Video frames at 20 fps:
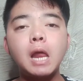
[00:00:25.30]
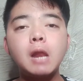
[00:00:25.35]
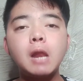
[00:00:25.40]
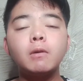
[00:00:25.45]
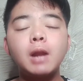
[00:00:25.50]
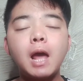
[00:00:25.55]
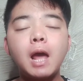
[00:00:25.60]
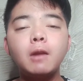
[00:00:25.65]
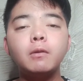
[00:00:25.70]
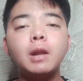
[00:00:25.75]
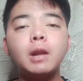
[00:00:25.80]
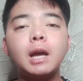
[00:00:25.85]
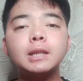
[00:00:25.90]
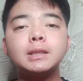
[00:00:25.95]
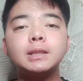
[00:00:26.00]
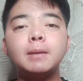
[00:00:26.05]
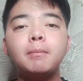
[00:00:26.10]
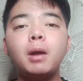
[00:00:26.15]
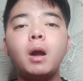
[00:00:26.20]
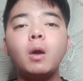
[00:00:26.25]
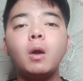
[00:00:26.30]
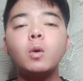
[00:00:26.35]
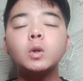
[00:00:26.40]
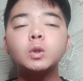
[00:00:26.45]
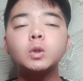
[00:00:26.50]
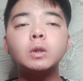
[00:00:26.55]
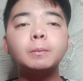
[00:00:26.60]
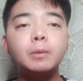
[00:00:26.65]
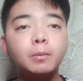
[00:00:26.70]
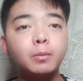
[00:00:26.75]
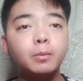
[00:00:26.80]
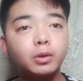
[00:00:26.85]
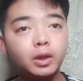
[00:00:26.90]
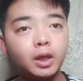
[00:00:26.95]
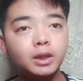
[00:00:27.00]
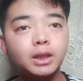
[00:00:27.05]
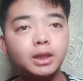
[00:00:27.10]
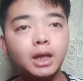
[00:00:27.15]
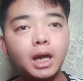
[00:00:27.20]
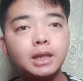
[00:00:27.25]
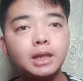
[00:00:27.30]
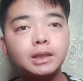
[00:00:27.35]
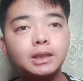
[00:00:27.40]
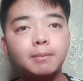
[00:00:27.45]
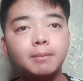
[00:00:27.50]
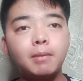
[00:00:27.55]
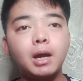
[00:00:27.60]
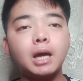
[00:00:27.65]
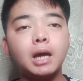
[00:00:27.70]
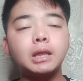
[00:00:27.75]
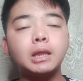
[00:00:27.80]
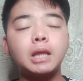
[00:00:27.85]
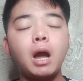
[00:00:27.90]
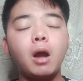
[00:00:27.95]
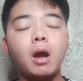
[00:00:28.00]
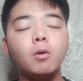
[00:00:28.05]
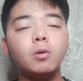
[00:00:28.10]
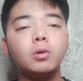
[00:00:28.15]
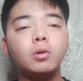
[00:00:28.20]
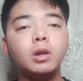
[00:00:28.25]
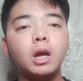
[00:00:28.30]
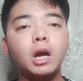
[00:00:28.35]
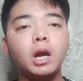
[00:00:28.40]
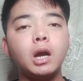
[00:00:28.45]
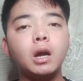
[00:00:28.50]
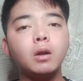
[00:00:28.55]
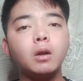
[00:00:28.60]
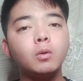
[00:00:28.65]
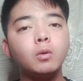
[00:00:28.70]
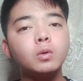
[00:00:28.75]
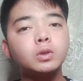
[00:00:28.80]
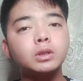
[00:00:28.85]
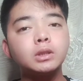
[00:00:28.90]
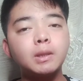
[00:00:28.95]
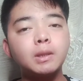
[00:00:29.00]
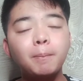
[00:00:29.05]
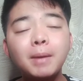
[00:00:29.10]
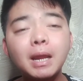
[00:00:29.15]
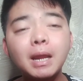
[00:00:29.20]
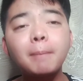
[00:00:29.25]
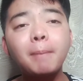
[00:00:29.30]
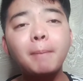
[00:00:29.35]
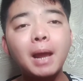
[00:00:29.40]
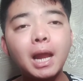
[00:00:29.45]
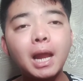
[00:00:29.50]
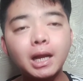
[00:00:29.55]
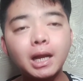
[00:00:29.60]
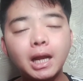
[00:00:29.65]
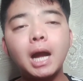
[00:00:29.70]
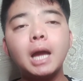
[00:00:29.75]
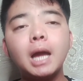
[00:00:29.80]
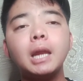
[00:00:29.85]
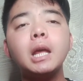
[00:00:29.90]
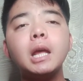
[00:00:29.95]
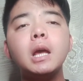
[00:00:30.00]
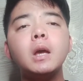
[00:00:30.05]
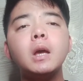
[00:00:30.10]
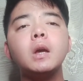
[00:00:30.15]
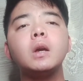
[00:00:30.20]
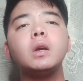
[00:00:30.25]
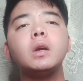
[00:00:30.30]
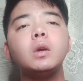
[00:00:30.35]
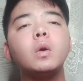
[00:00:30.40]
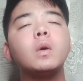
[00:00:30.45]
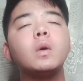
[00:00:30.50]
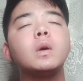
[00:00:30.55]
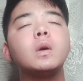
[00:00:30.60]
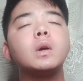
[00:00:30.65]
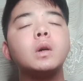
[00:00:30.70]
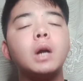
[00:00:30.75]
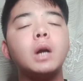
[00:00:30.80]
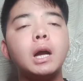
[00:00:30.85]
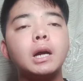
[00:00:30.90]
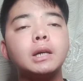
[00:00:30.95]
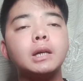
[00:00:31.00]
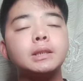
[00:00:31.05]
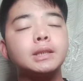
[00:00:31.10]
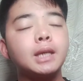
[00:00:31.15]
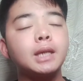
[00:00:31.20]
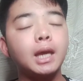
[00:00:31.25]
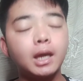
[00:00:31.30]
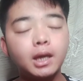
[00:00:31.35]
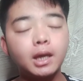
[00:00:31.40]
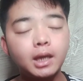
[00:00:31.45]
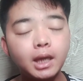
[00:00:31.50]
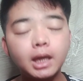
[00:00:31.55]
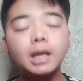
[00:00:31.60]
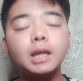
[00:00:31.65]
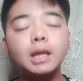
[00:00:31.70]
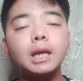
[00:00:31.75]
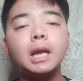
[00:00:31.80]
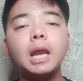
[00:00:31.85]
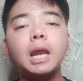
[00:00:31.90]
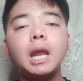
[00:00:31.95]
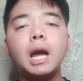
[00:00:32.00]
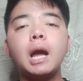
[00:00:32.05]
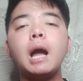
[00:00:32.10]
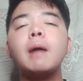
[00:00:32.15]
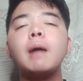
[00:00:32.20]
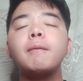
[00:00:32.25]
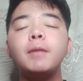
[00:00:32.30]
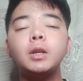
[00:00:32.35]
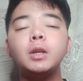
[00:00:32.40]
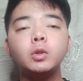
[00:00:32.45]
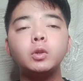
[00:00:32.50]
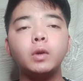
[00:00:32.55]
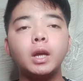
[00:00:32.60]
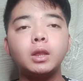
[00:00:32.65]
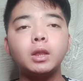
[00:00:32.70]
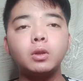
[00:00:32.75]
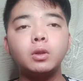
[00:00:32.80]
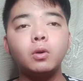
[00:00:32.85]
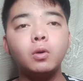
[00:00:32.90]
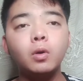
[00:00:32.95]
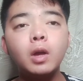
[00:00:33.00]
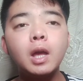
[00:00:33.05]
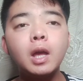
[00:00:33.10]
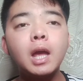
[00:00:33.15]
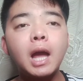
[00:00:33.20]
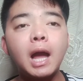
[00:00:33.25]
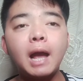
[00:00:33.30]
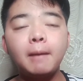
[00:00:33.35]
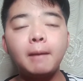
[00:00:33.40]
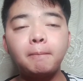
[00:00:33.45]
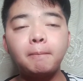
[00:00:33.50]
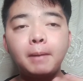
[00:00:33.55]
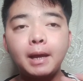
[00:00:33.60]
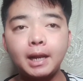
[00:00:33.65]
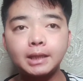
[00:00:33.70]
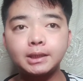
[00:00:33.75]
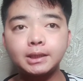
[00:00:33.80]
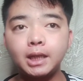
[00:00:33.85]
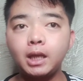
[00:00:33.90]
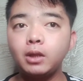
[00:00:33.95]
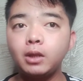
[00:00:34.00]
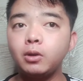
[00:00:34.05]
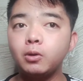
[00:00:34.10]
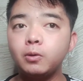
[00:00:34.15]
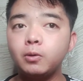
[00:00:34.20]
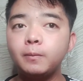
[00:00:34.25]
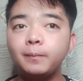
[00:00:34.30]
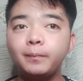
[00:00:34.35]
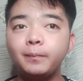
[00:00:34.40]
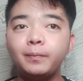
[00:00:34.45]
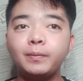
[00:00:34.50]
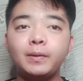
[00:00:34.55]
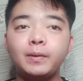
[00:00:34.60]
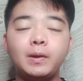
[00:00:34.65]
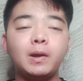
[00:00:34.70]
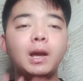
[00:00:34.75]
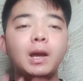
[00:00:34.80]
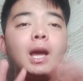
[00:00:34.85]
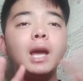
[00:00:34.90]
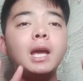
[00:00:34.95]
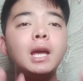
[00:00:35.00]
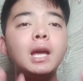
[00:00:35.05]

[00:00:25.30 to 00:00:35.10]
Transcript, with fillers: lalo na sa mga gustong pumuti dyan, sa mga tao na gusto, na pinapalagahan yung uh, skin nila, ang bidyong ito ay para sa inyo. Okay?